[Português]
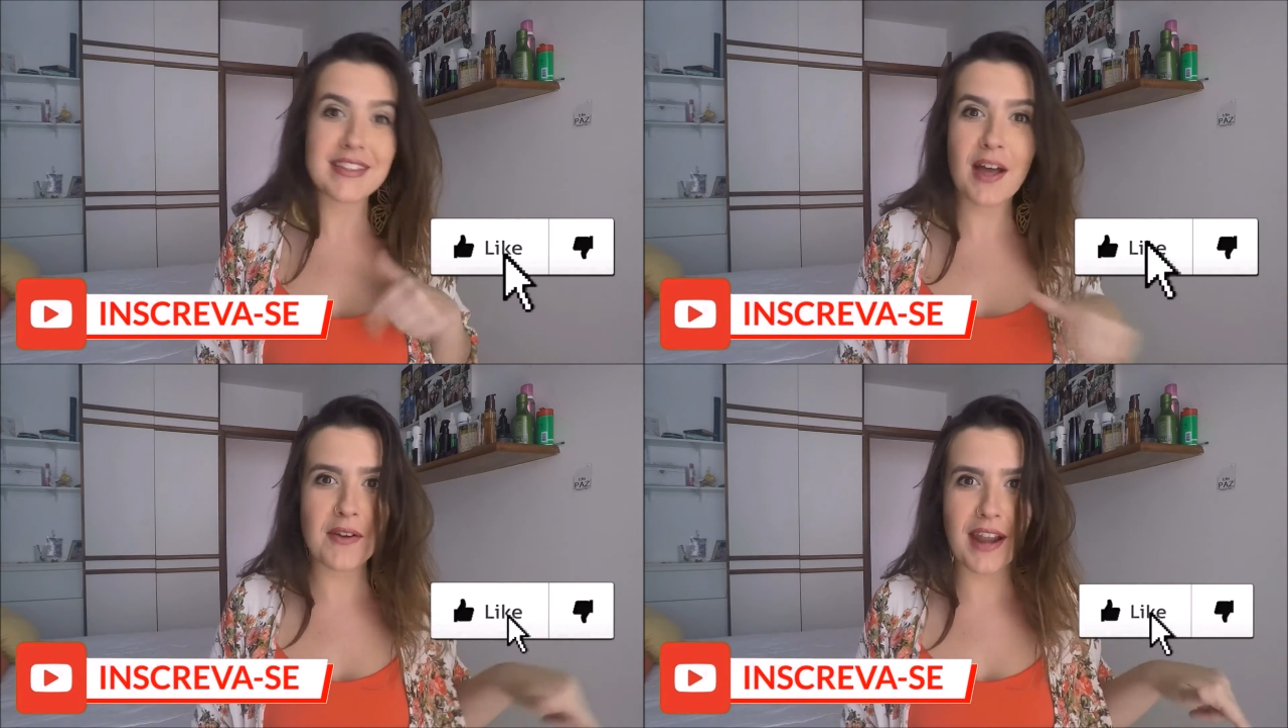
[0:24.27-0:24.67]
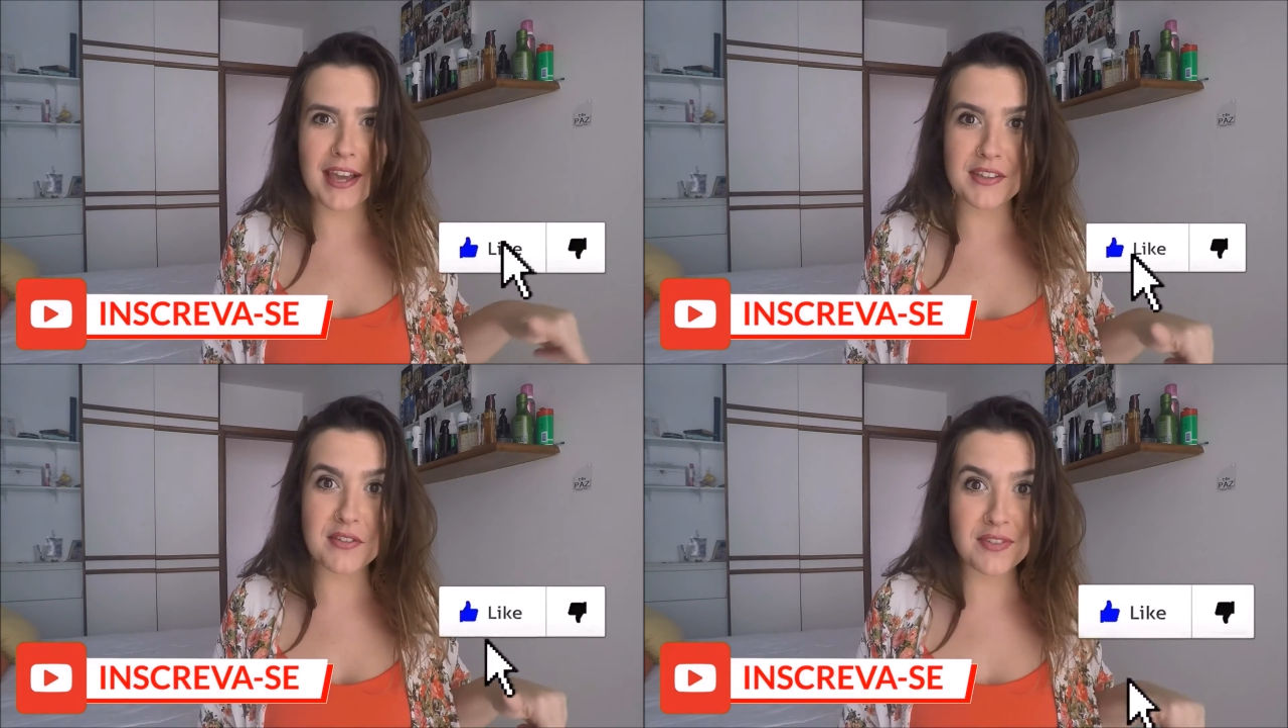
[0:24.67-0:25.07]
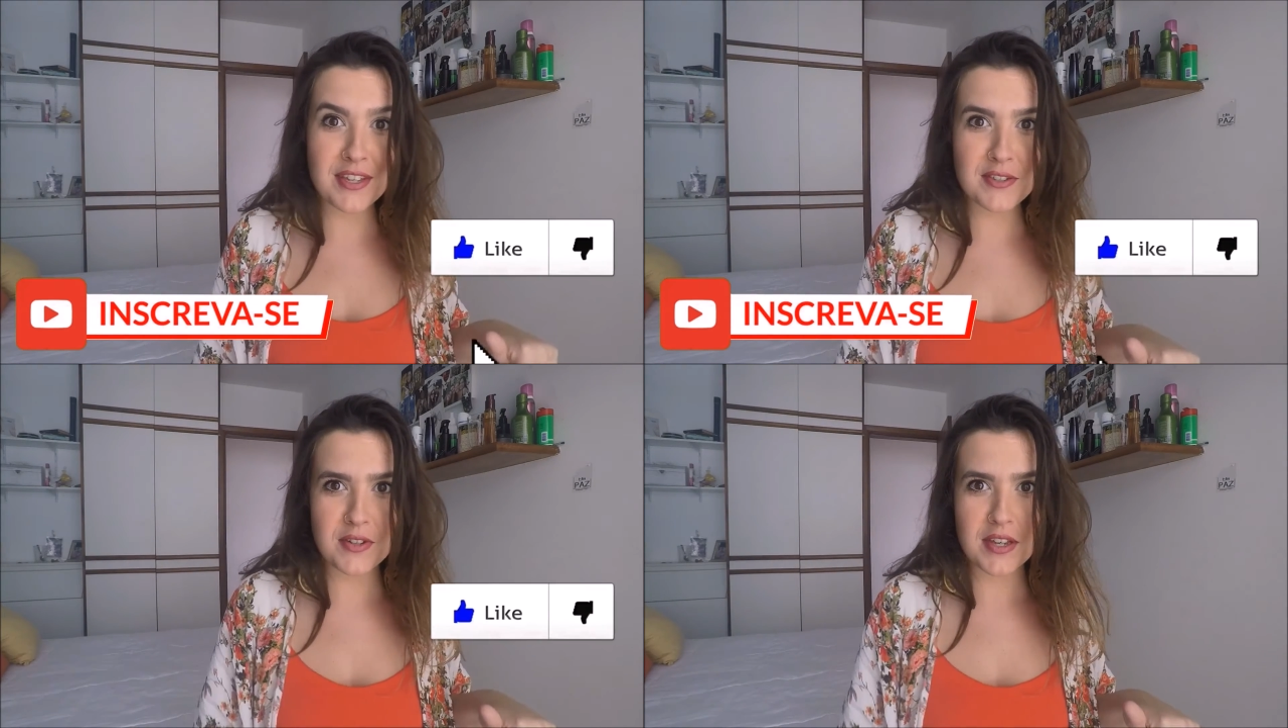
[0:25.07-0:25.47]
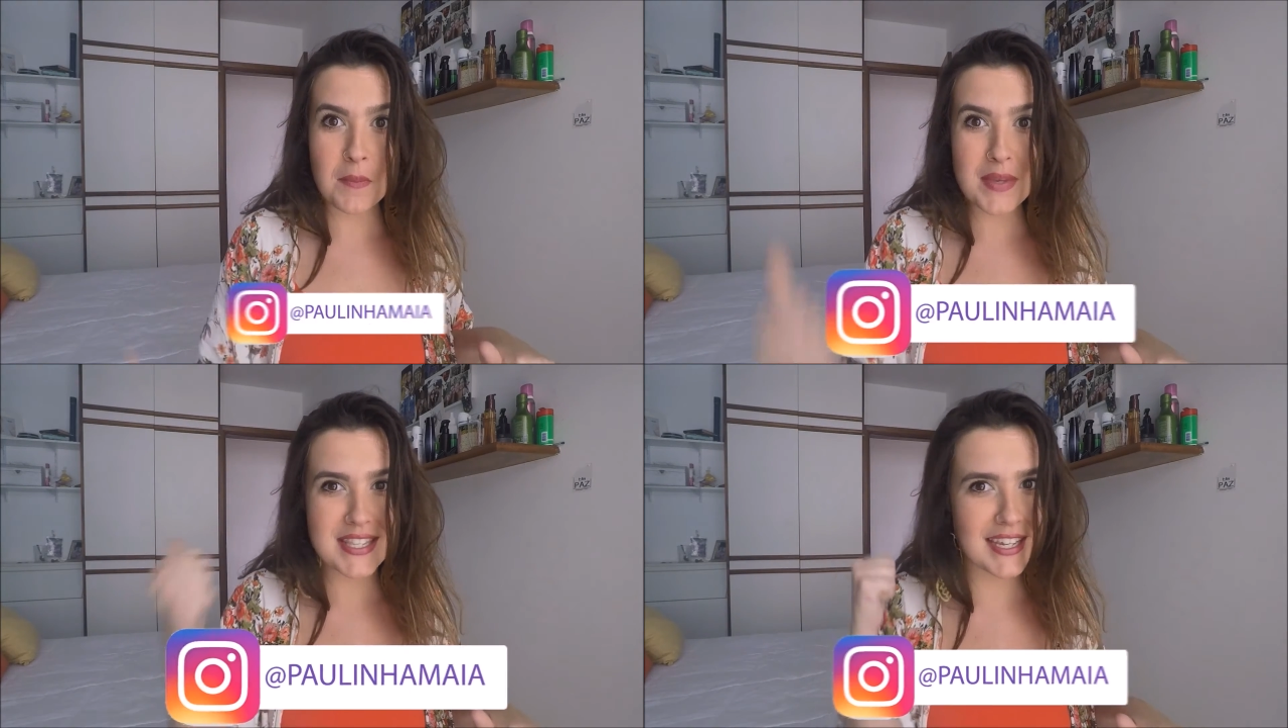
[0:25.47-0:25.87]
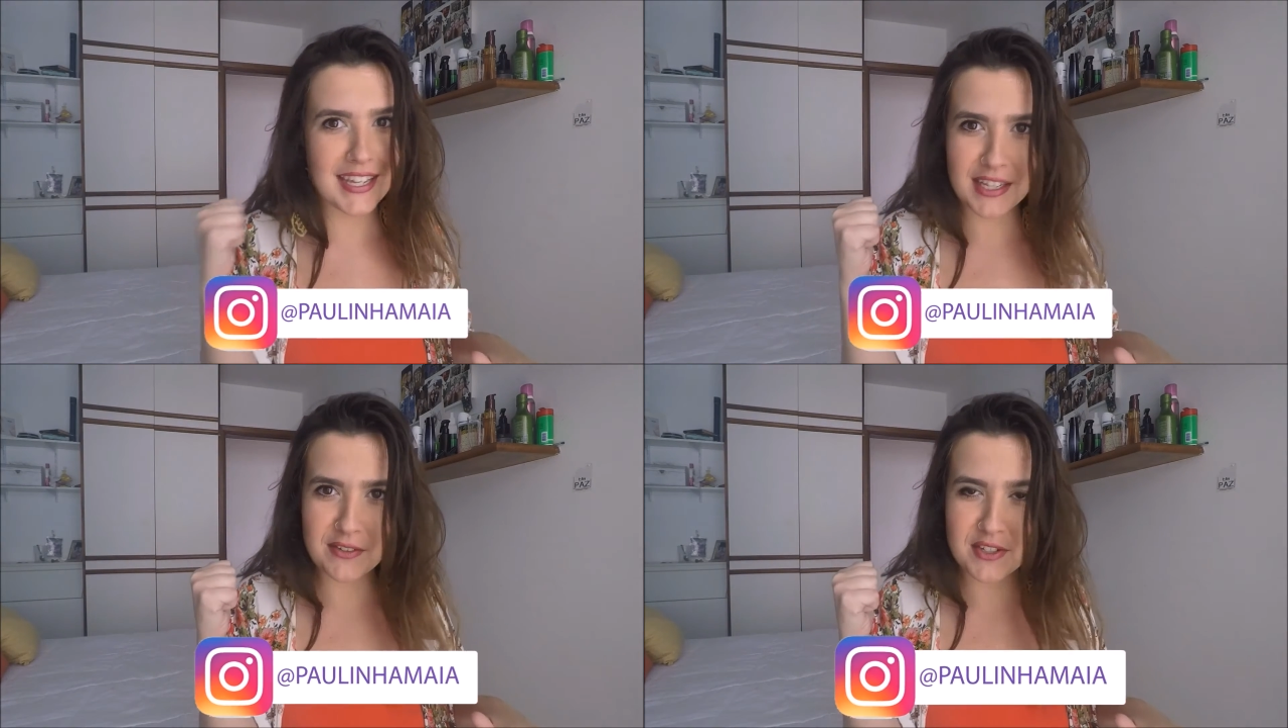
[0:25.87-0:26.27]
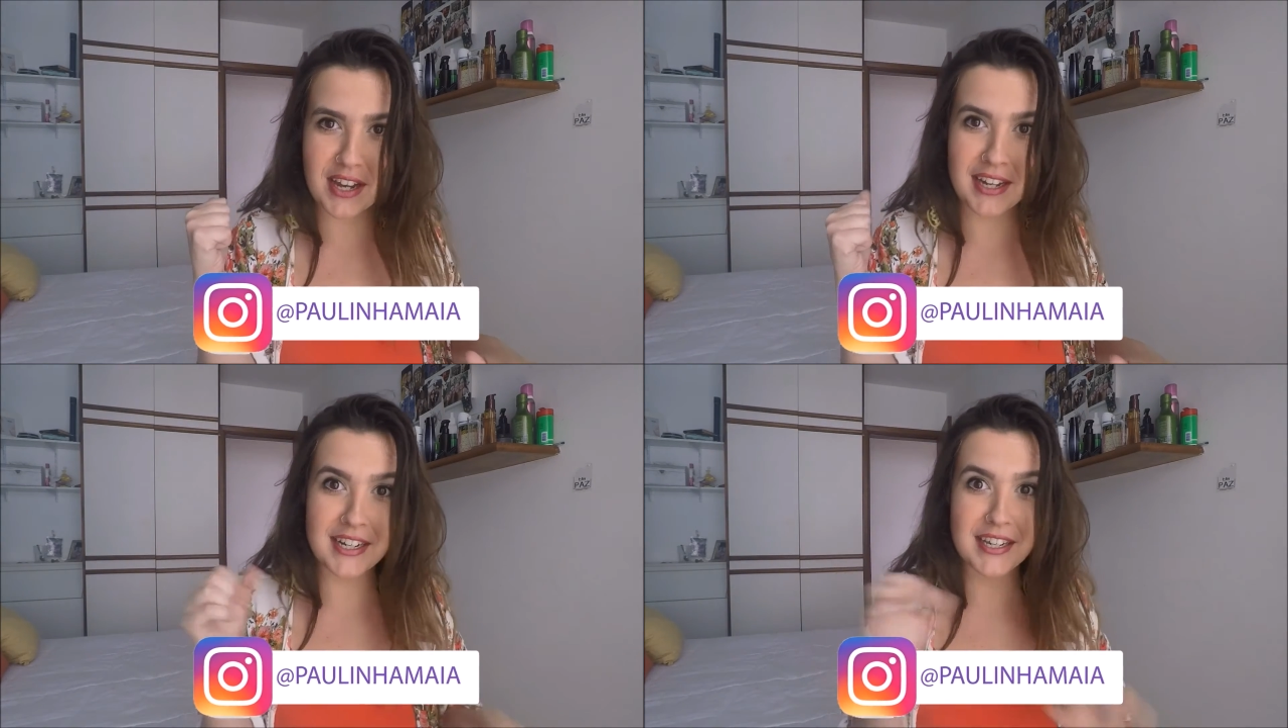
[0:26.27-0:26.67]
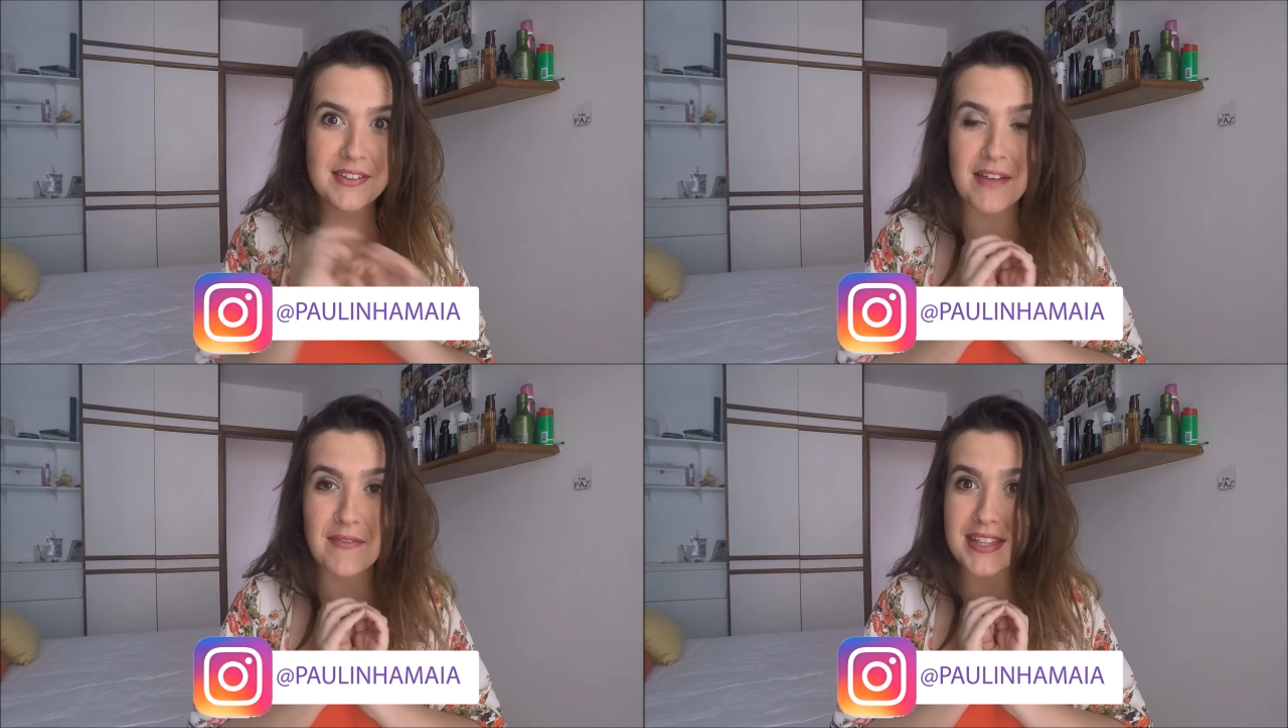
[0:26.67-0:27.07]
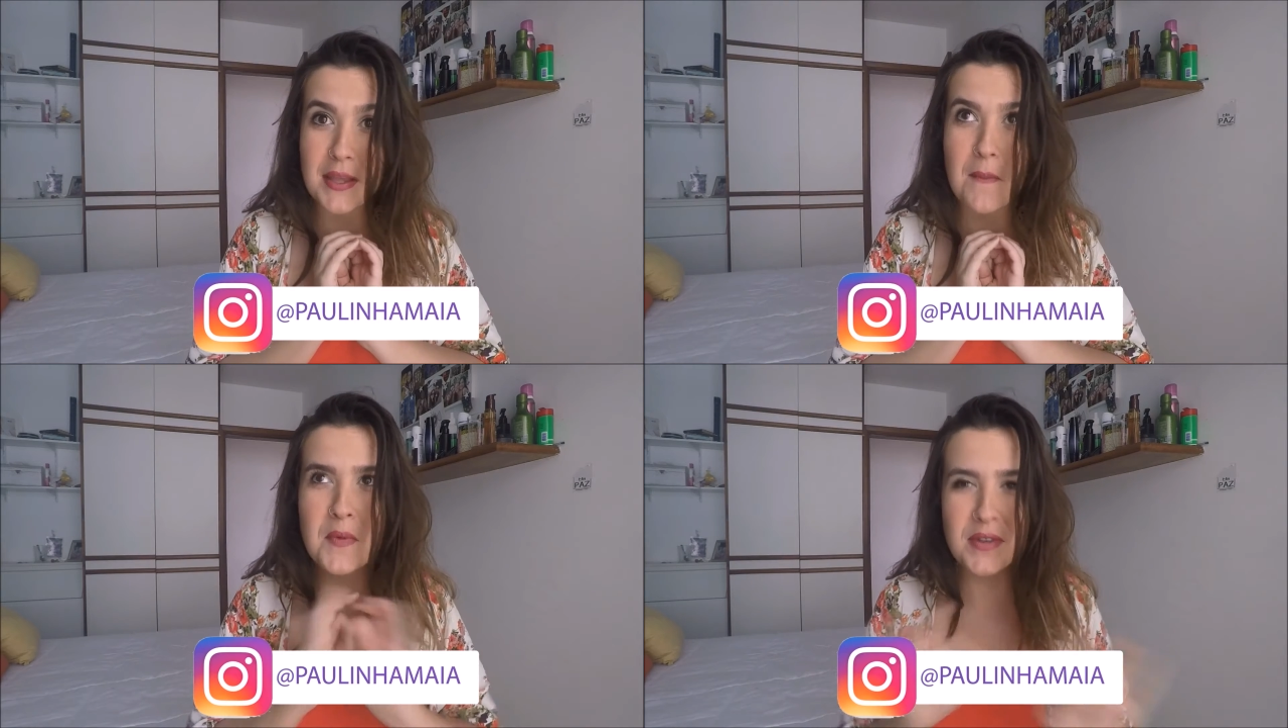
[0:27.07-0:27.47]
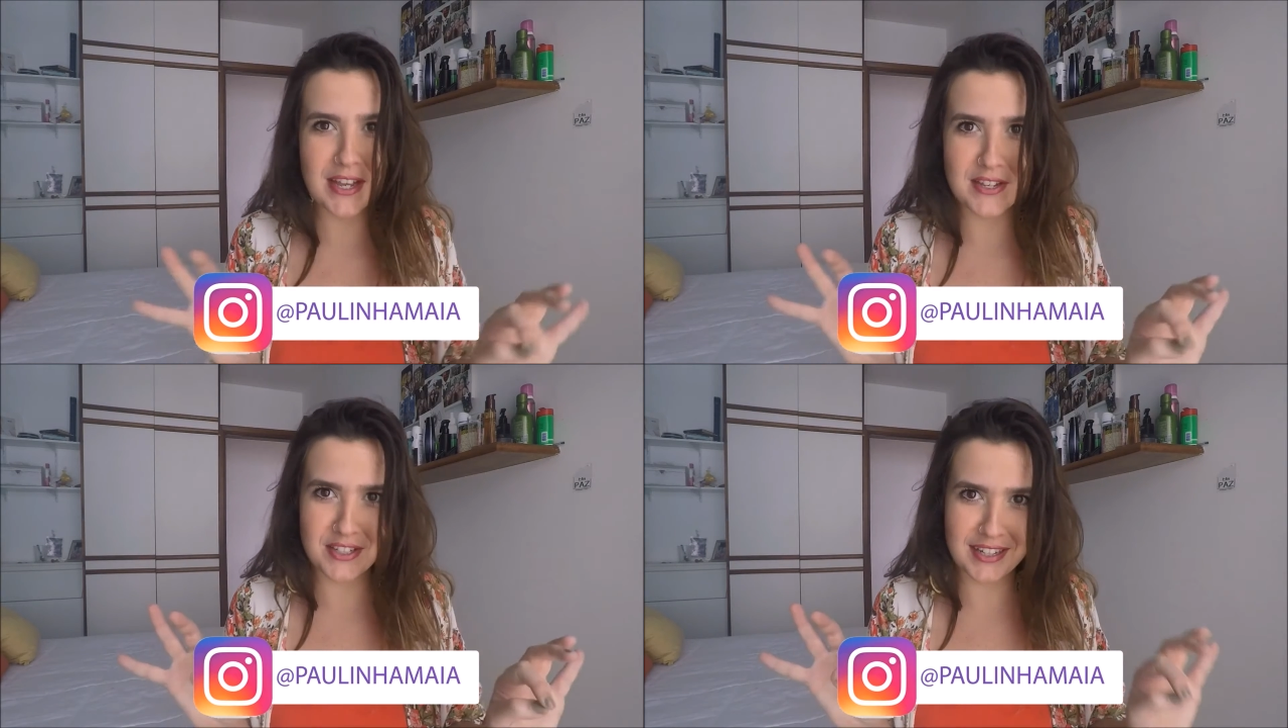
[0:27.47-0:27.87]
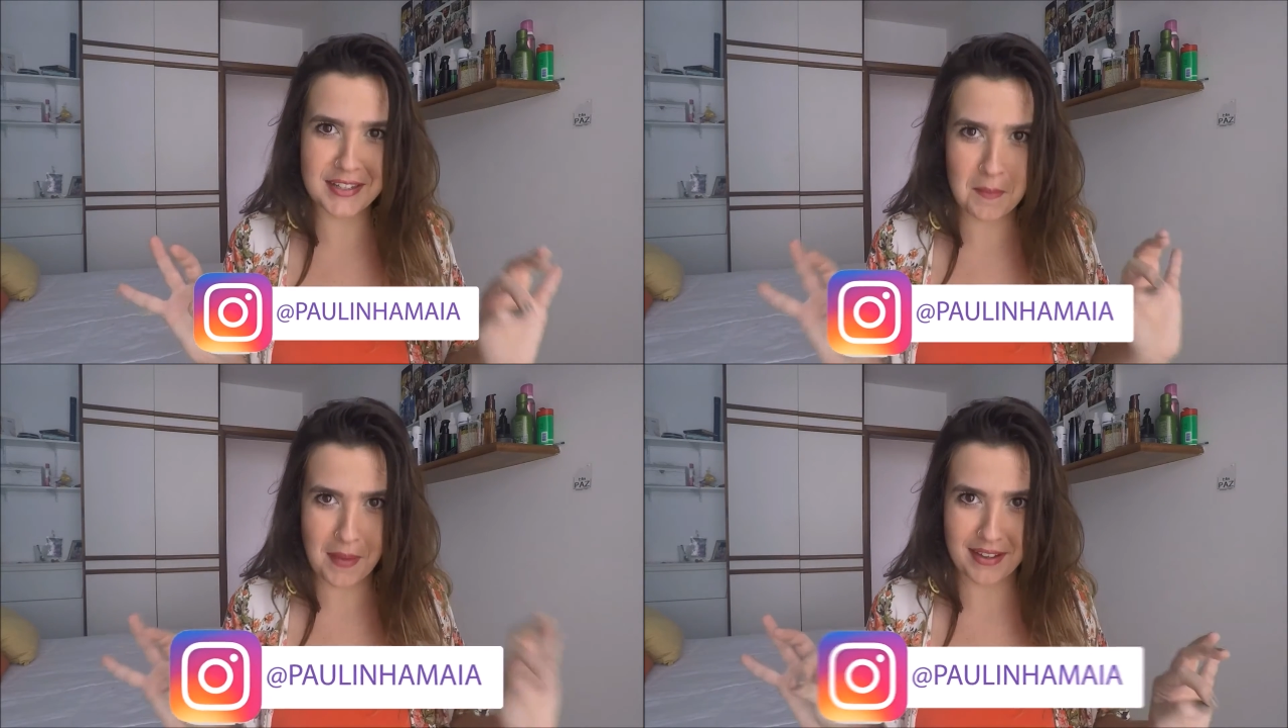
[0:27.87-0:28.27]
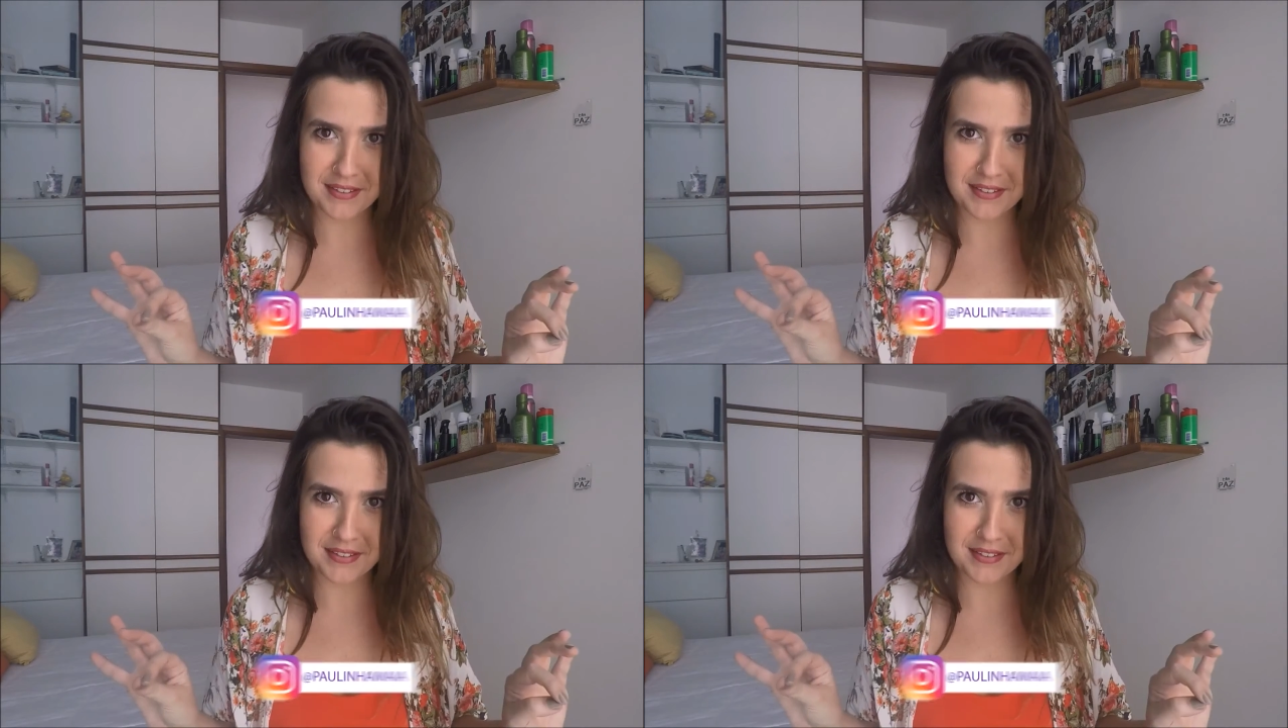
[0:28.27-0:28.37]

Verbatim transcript: dar um like no vídeo e me seguir lá no Instagram que lá vai ter muita dica também.